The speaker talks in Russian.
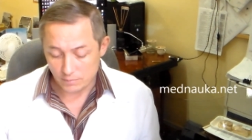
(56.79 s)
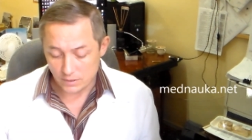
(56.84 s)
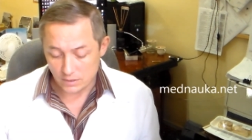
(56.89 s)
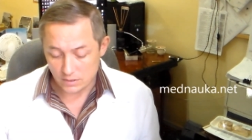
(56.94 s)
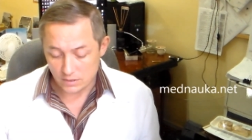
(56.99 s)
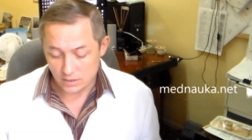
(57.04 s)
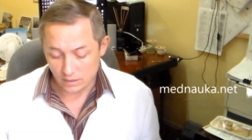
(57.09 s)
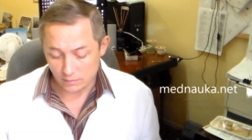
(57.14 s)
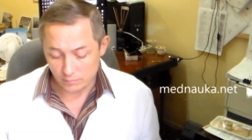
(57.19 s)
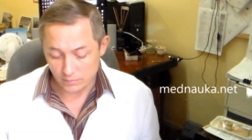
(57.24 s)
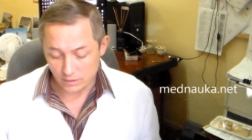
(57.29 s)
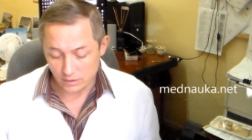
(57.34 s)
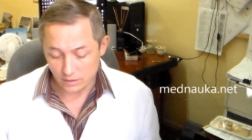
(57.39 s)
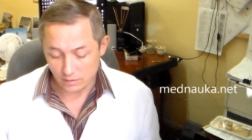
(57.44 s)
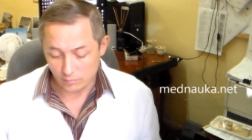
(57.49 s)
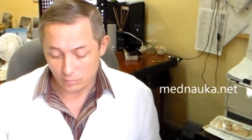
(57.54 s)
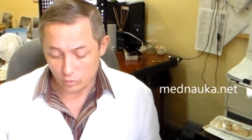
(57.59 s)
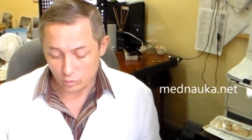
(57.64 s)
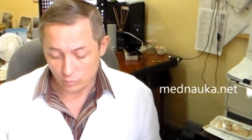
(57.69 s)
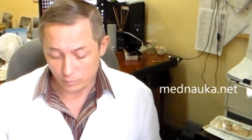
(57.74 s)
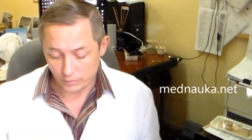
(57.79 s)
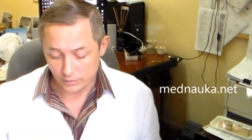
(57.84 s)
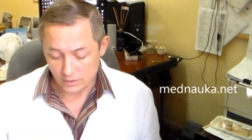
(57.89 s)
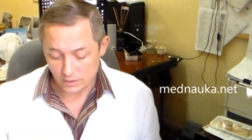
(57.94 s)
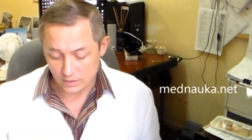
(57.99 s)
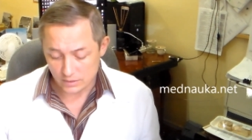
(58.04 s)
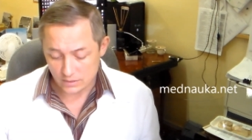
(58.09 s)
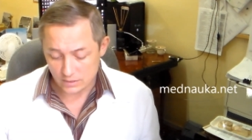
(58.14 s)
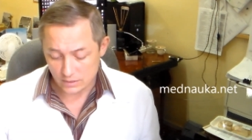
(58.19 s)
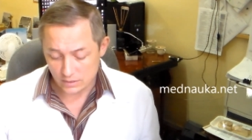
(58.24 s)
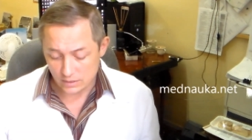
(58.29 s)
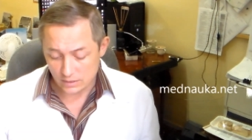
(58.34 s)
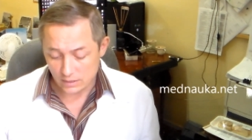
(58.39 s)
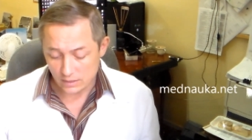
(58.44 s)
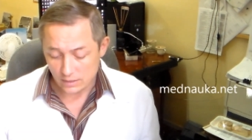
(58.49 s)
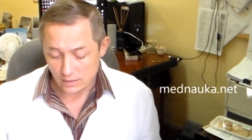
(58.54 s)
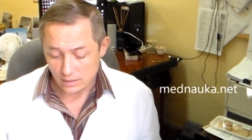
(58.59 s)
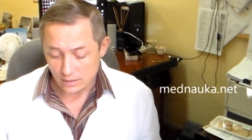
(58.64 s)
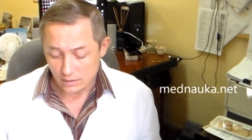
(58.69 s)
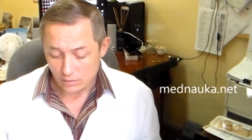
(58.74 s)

50 мг хлорпротексена.